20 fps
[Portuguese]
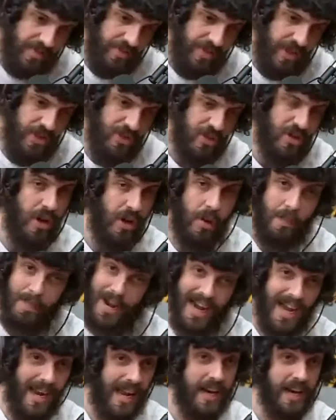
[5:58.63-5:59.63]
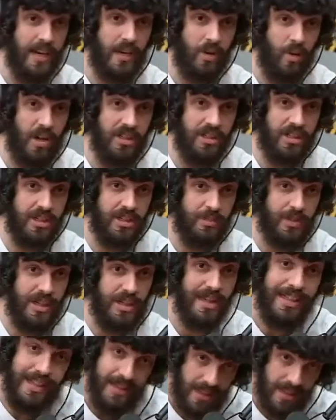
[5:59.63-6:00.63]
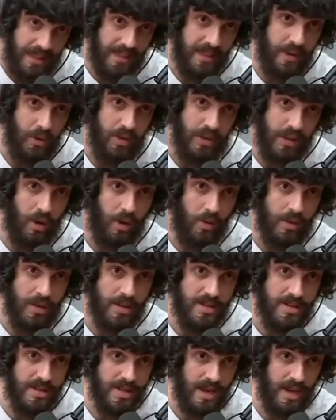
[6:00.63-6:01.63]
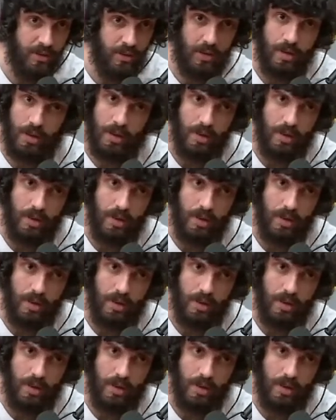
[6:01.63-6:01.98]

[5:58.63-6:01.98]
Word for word: vídeo pra galera que gosta de mim entender o que tá acontecendo.